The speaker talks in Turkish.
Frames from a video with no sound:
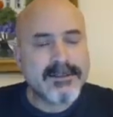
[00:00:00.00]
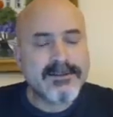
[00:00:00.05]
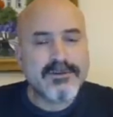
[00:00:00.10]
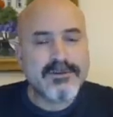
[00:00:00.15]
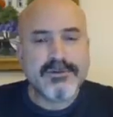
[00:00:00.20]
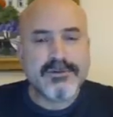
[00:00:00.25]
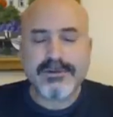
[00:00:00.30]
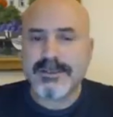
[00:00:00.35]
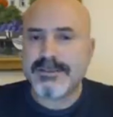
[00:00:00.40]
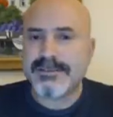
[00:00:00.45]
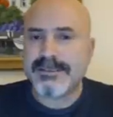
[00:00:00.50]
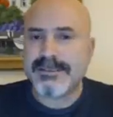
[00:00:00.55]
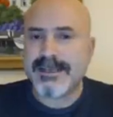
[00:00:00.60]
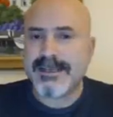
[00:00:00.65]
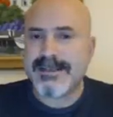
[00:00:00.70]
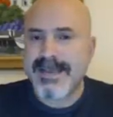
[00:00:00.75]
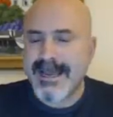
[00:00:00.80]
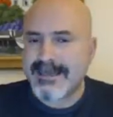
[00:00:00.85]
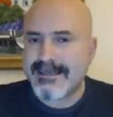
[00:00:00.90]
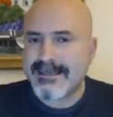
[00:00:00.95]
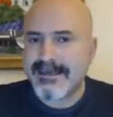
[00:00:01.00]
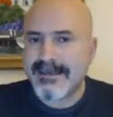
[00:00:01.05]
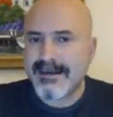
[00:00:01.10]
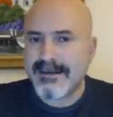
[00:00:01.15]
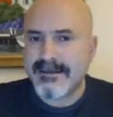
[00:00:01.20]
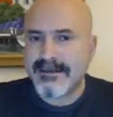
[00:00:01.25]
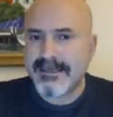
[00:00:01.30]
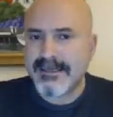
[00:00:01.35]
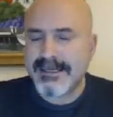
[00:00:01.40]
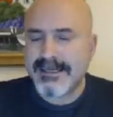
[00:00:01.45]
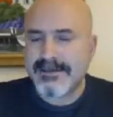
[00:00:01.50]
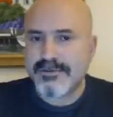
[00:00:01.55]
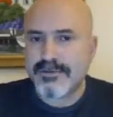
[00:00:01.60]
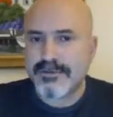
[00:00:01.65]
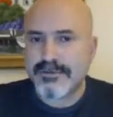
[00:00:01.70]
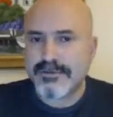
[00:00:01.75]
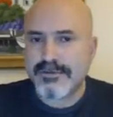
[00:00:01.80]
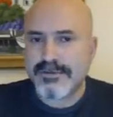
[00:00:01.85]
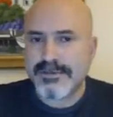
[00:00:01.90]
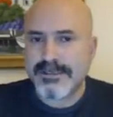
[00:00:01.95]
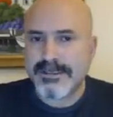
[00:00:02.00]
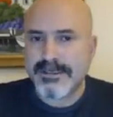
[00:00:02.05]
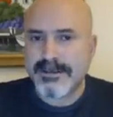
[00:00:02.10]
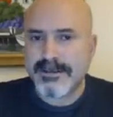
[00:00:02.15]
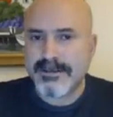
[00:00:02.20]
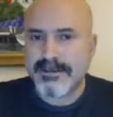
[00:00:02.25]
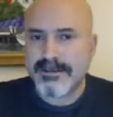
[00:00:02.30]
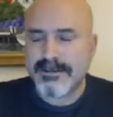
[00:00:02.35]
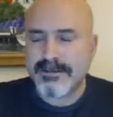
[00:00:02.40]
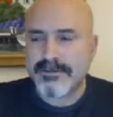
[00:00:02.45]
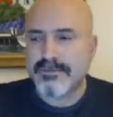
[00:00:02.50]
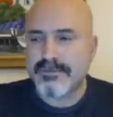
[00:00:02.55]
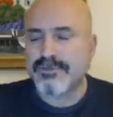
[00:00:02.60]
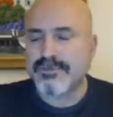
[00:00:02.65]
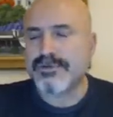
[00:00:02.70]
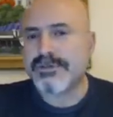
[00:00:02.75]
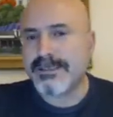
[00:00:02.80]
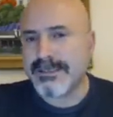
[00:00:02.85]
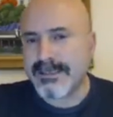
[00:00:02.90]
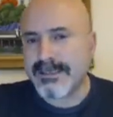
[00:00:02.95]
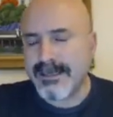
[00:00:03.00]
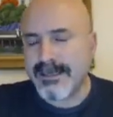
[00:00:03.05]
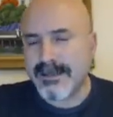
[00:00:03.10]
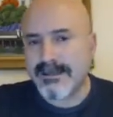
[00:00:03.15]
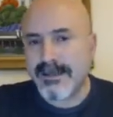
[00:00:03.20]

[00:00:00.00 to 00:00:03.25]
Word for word: Yunanistan nereden aldı S-400'leri? Rusya'dan aldı.